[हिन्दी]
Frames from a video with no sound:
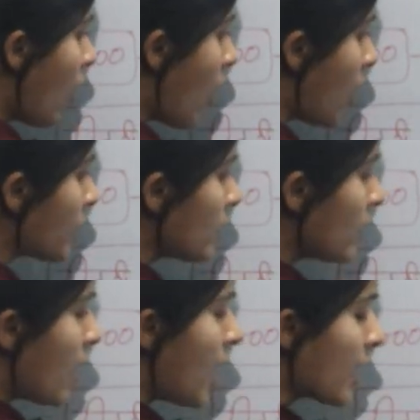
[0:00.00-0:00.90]
और
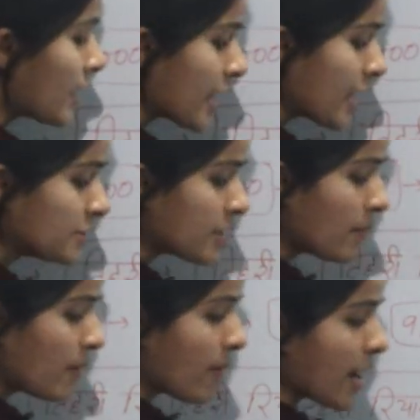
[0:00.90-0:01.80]
अंग्रेज
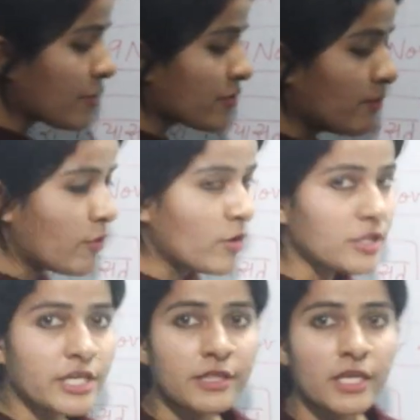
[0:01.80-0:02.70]
जब हमारे
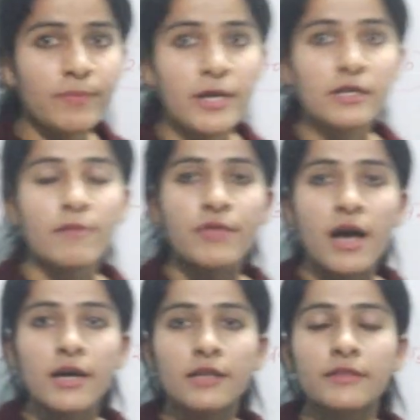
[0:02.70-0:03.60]
संपूर्ण क्षेत्र पर
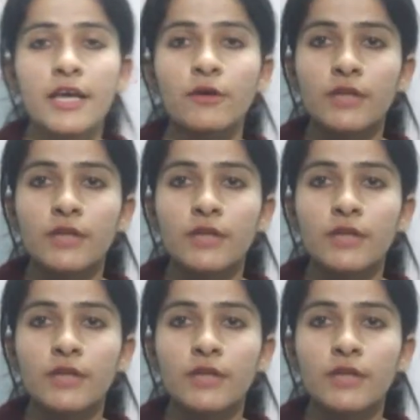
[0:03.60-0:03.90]
कब्जा करते हैं